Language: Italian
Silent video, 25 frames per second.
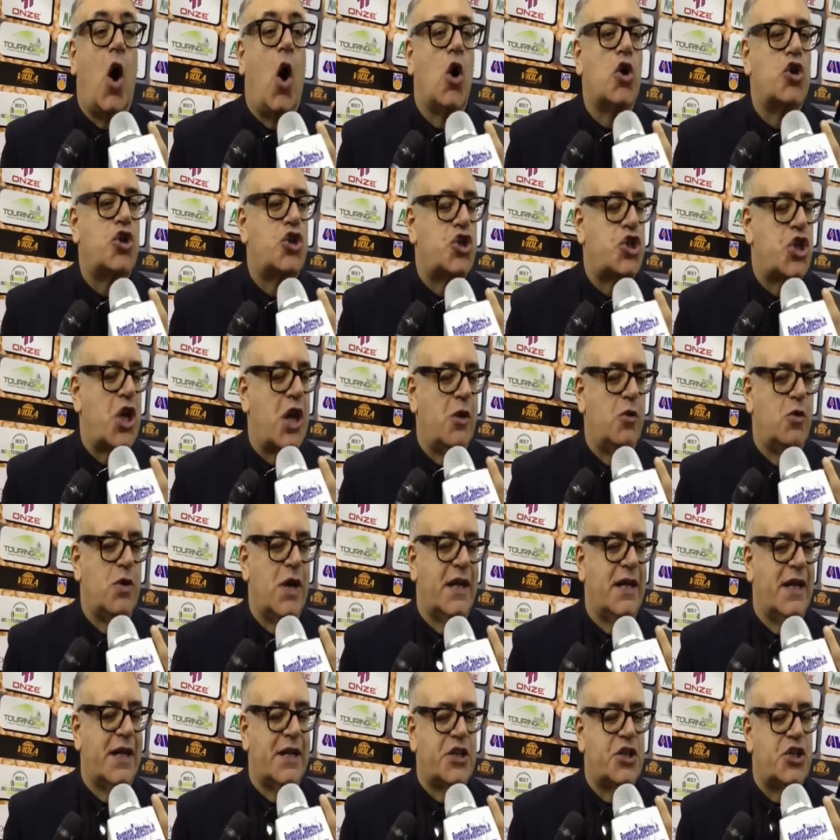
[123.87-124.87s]
o c'è
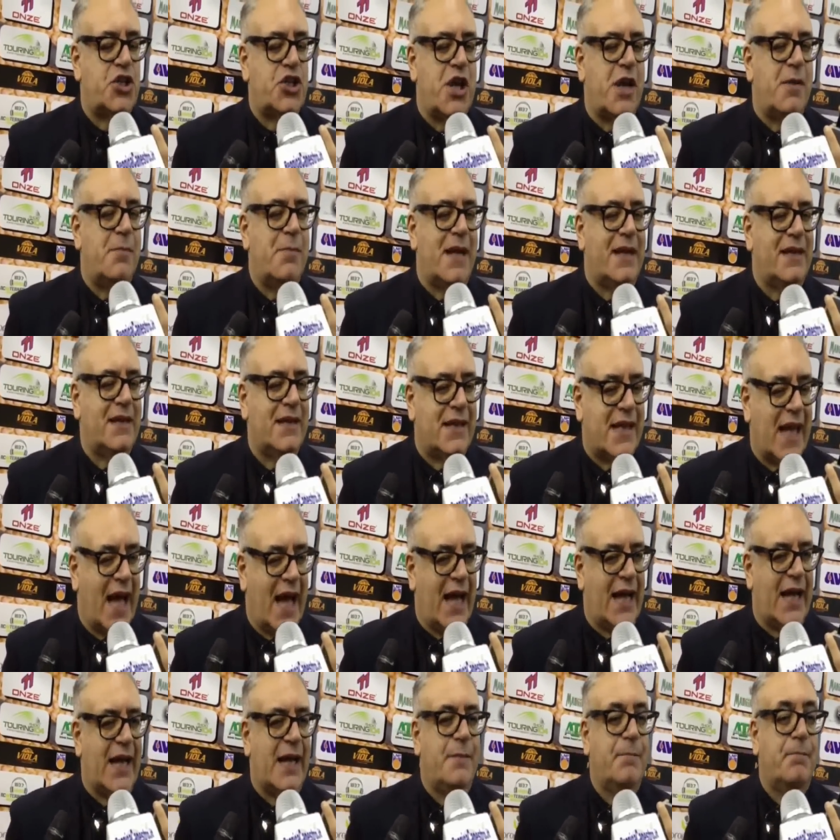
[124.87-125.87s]
un'energia
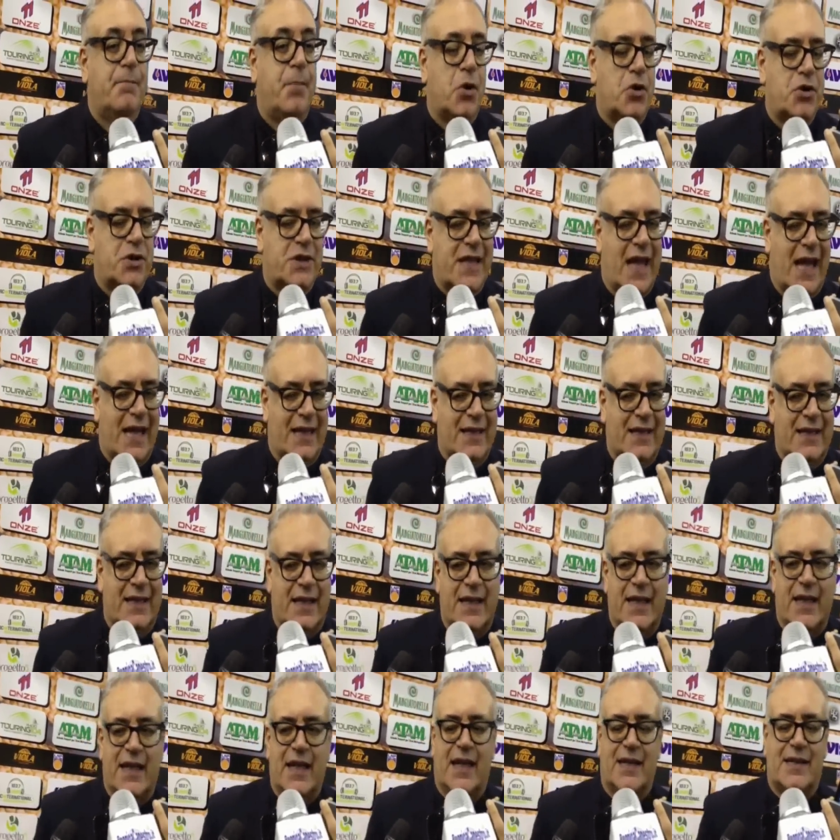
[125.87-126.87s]
mentale
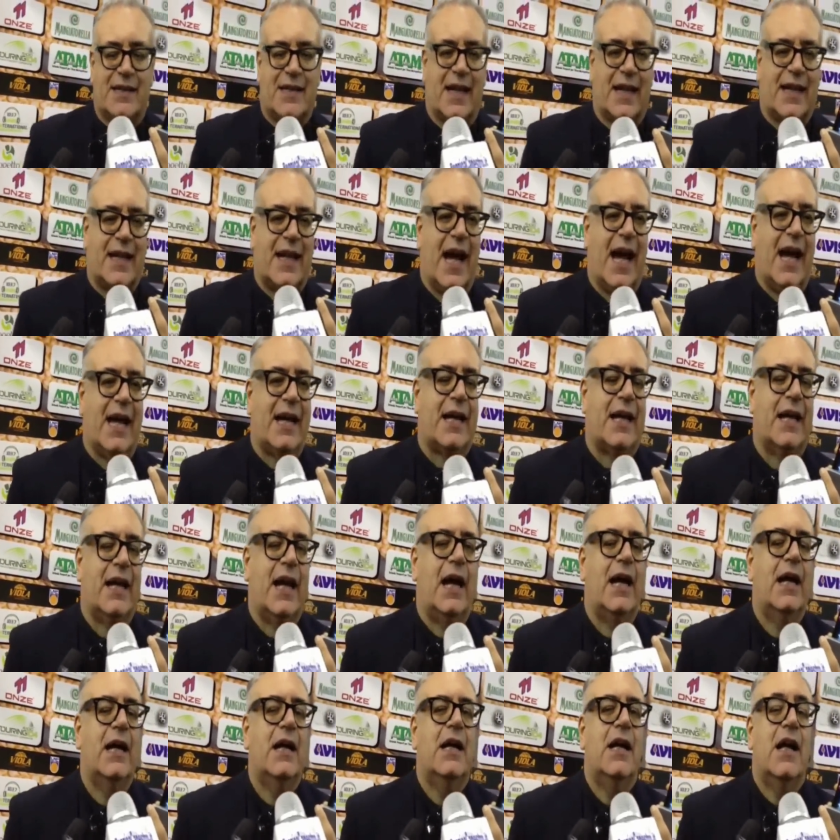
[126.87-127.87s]
importante
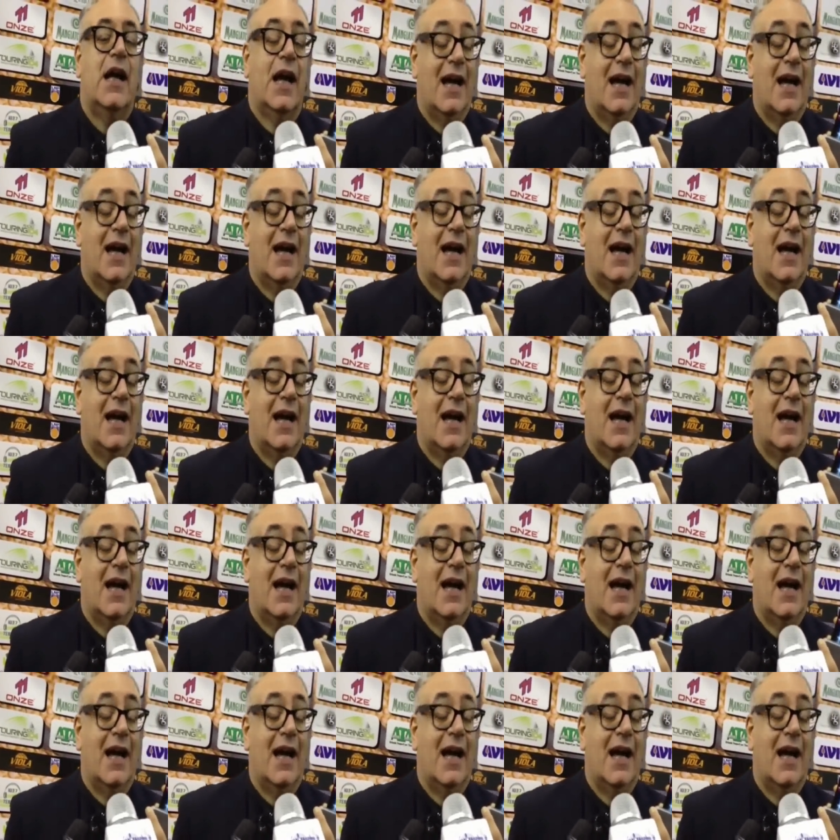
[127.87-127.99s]
nell'attaccarla,